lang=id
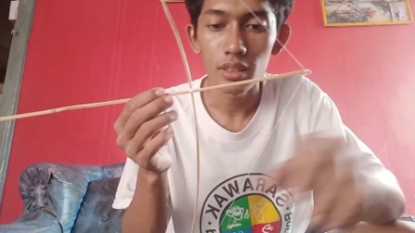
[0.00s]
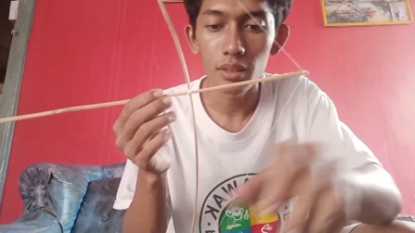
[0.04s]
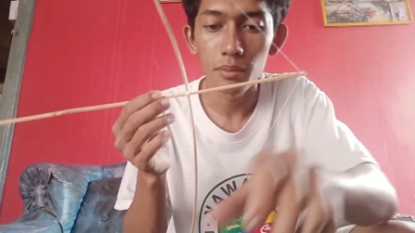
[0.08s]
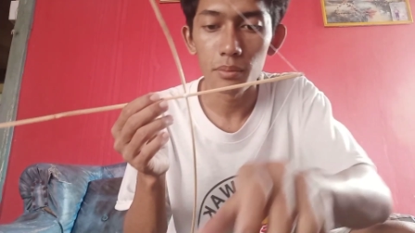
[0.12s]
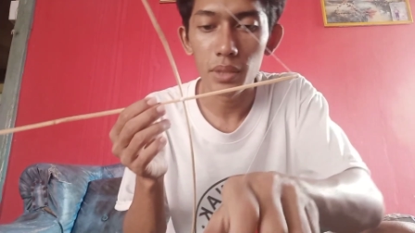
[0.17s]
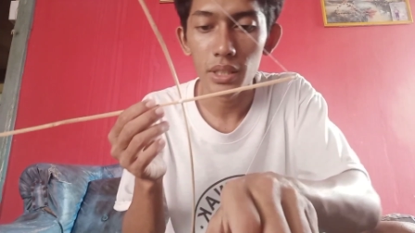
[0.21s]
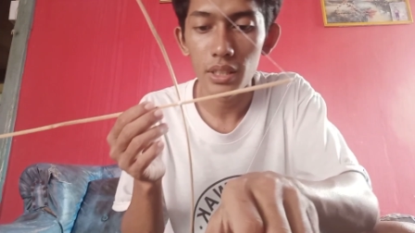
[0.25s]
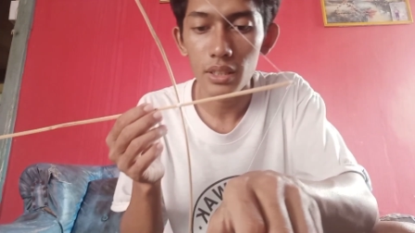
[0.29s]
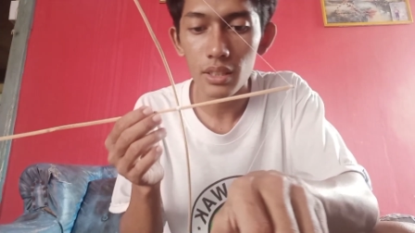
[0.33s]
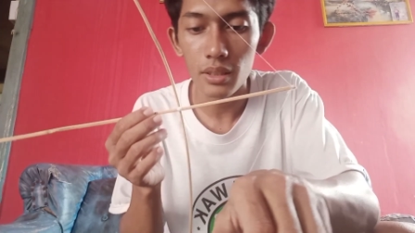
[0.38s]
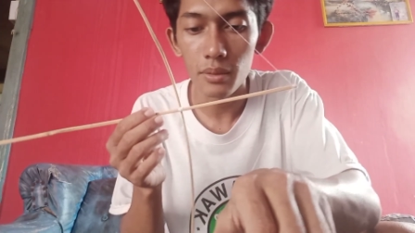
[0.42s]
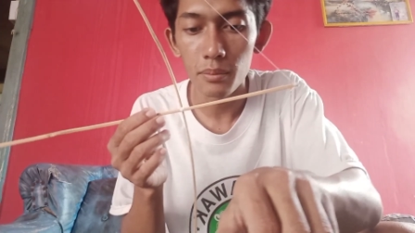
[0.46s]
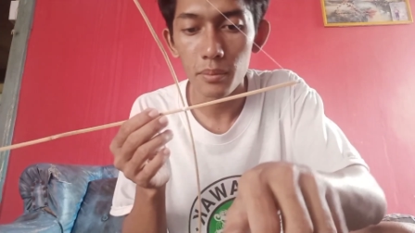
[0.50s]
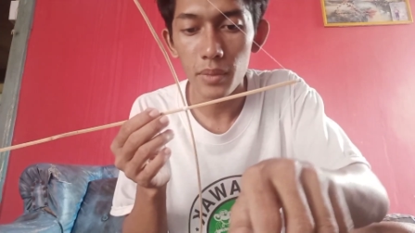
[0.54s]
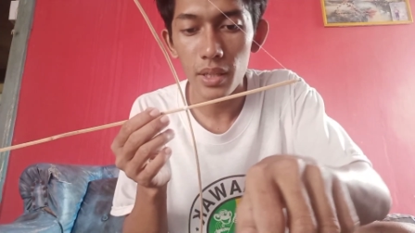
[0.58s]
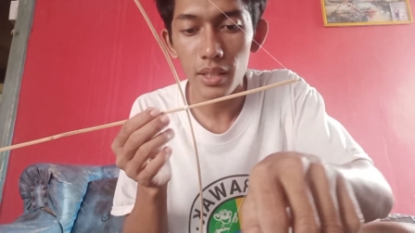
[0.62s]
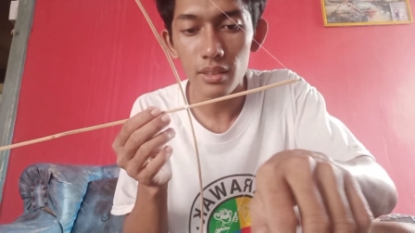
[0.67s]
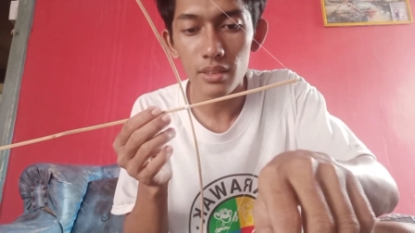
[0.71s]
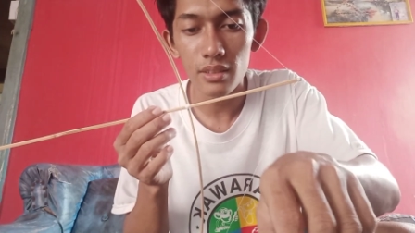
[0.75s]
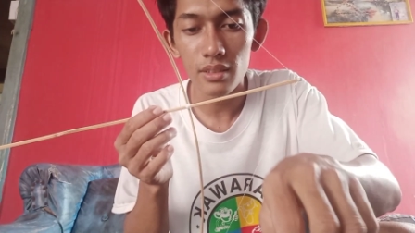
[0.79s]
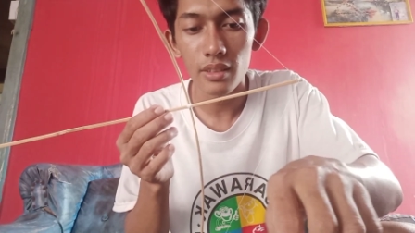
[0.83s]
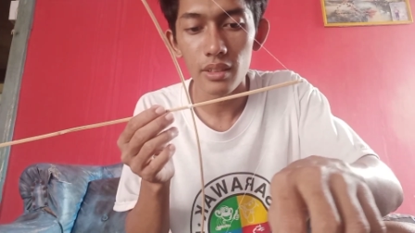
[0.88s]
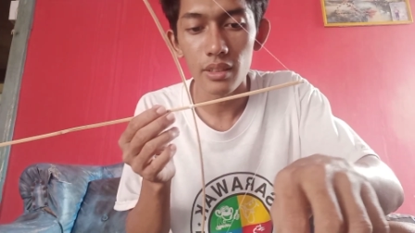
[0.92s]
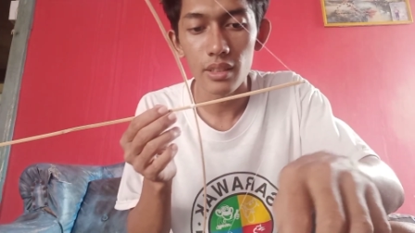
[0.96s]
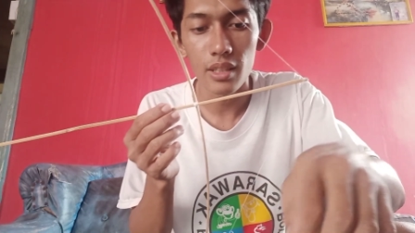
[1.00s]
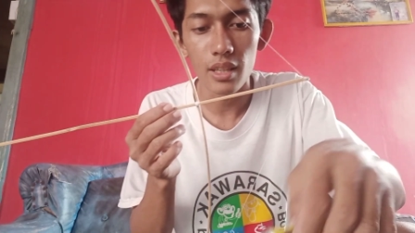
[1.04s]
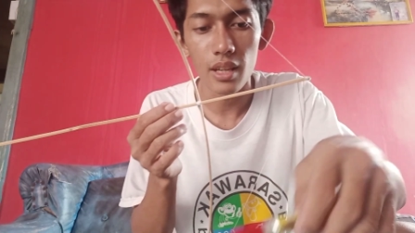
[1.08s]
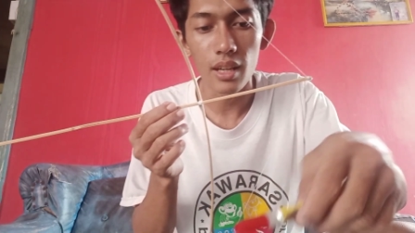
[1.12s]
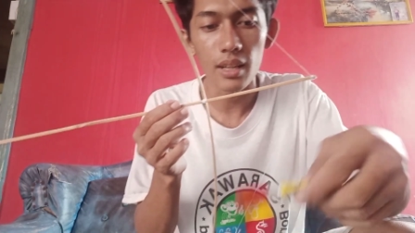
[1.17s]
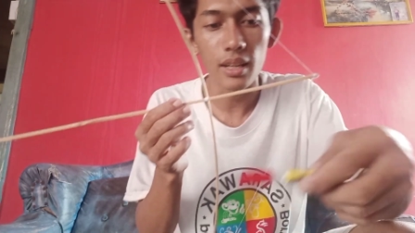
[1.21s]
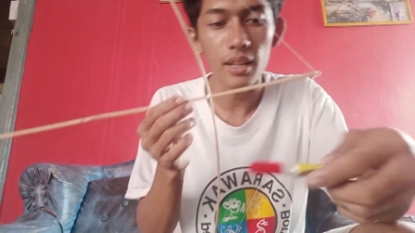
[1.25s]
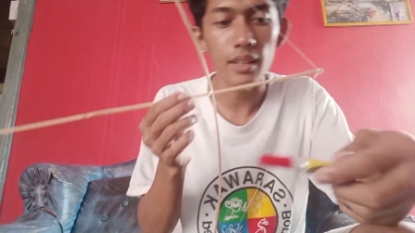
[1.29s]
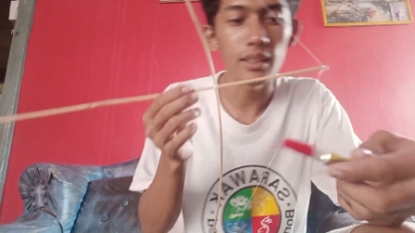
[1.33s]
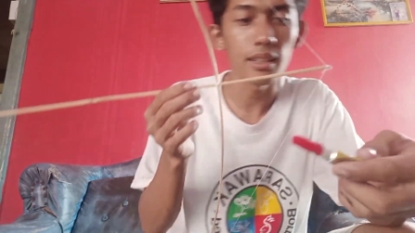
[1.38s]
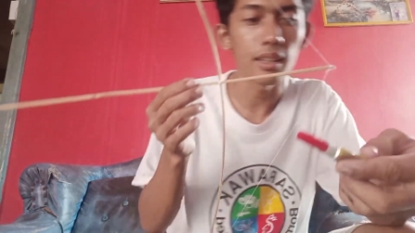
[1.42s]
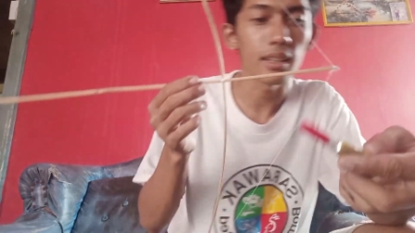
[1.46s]
teman-teman
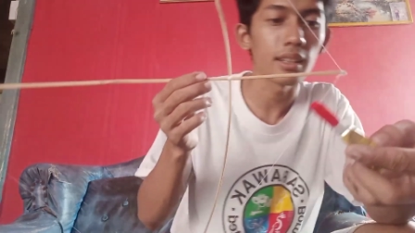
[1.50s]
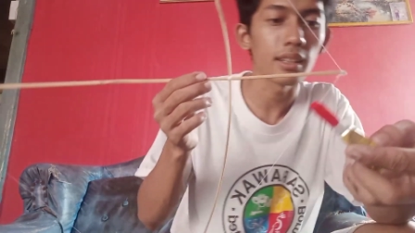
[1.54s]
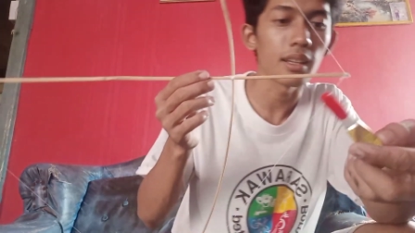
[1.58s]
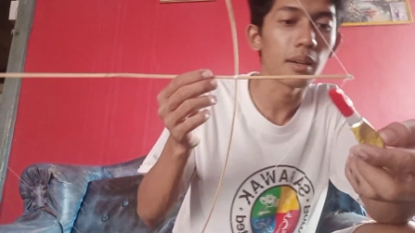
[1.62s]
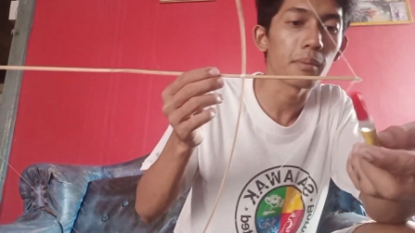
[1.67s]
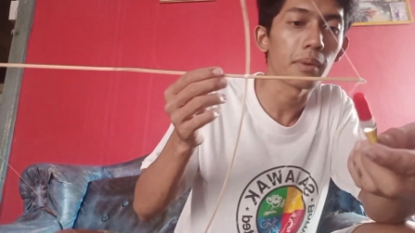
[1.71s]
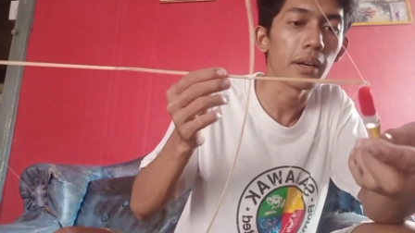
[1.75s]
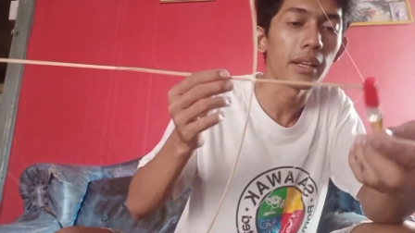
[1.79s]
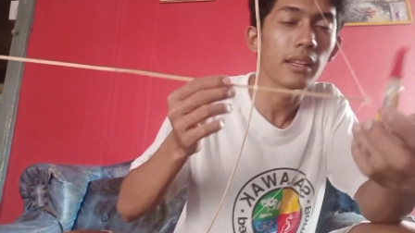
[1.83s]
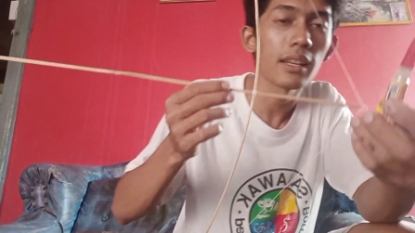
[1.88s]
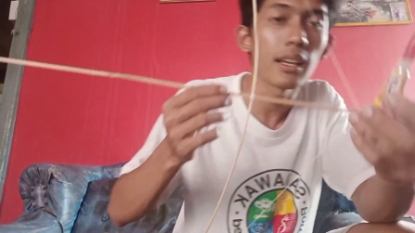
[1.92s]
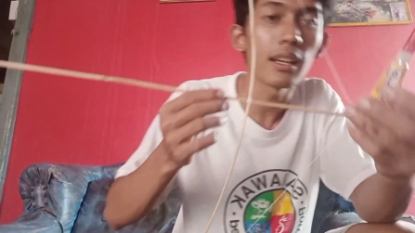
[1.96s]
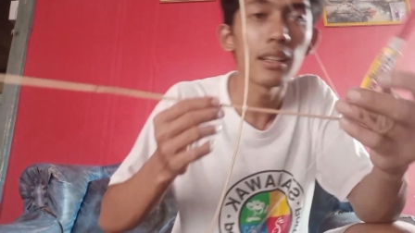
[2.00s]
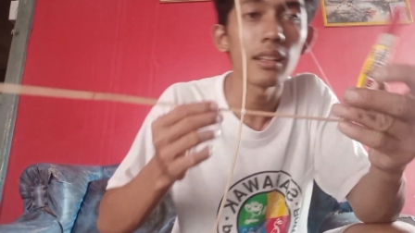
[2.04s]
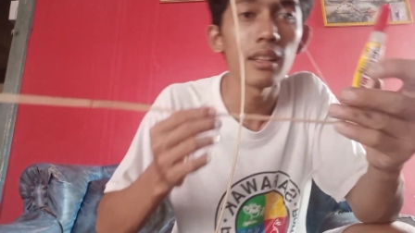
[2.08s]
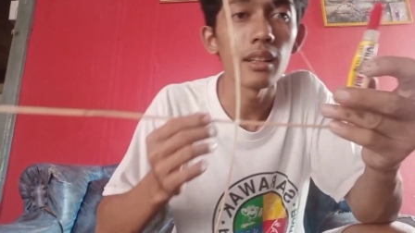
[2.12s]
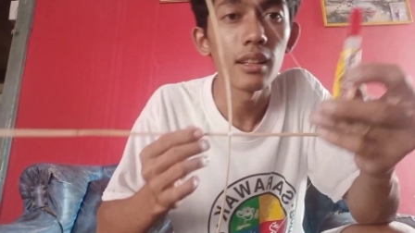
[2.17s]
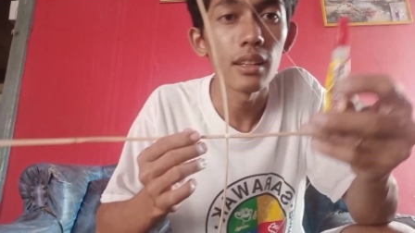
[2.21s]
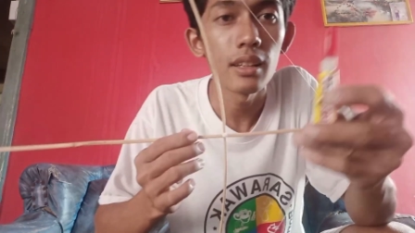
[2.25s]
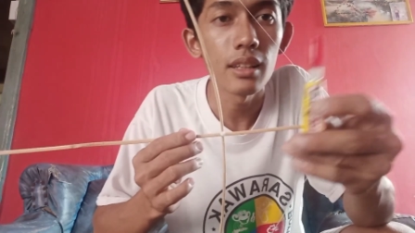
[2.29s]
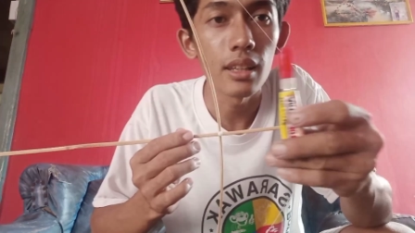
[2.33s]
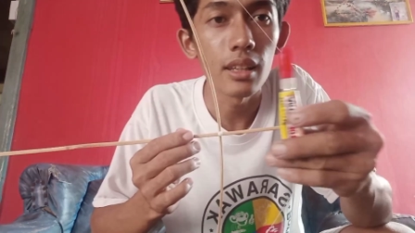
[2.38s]
sediakan yang namanya